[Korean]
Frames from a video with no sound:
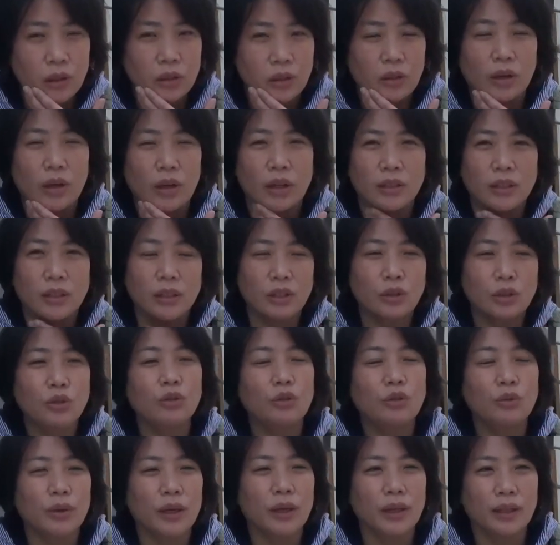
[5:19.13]
저희가
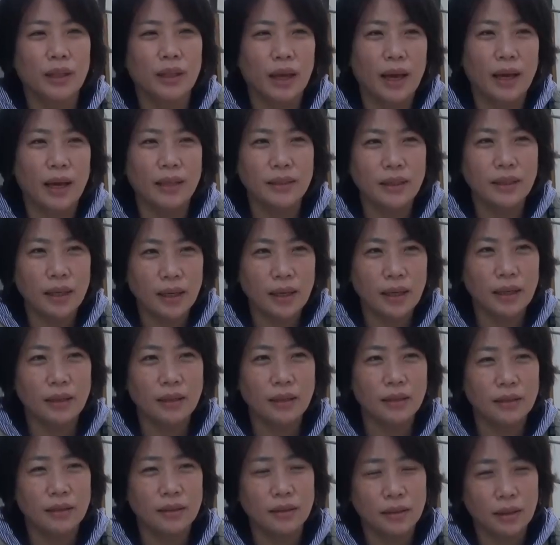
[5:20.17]
지구를 위한
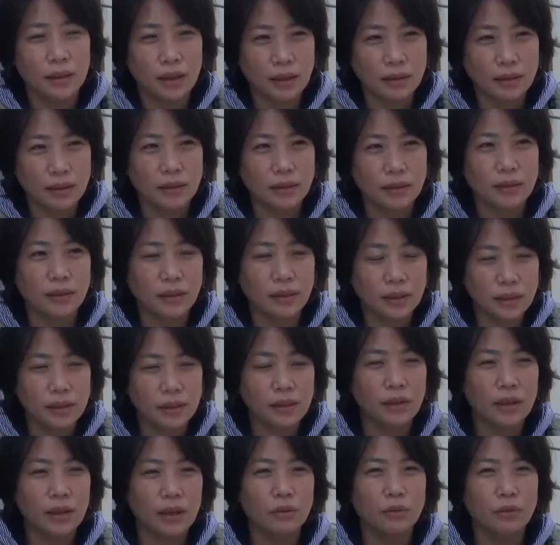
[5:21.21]
대안생활을
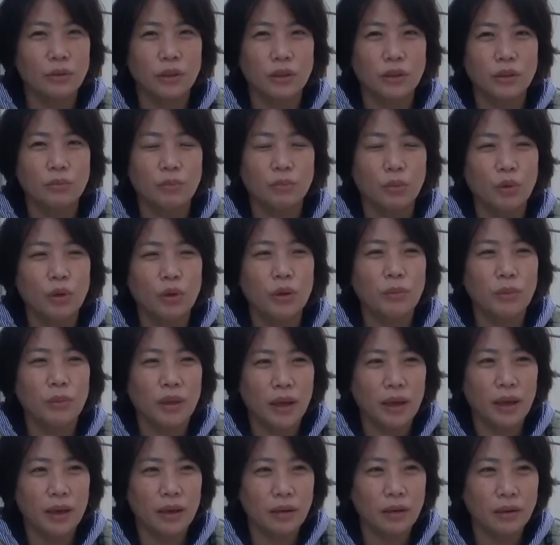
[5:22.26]
실천하고 있는
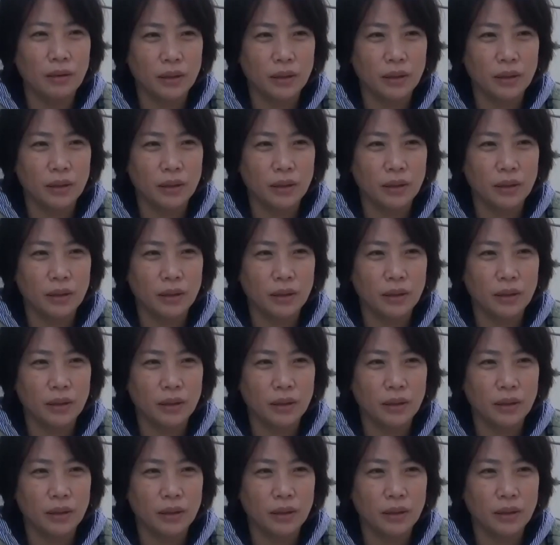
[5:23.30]
모임이에요.